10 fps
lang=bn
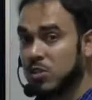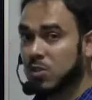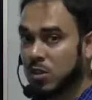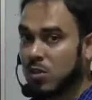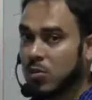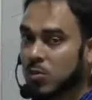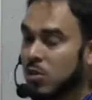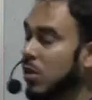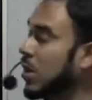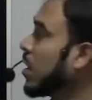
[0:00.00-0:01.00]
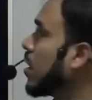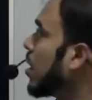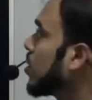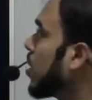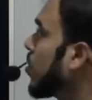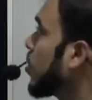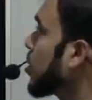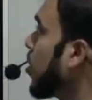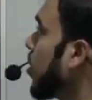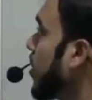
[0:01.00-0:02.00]
কিন্তু অনেক কমন এই জন্য এটা
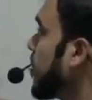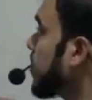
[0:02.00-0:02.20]
পড়তে হবে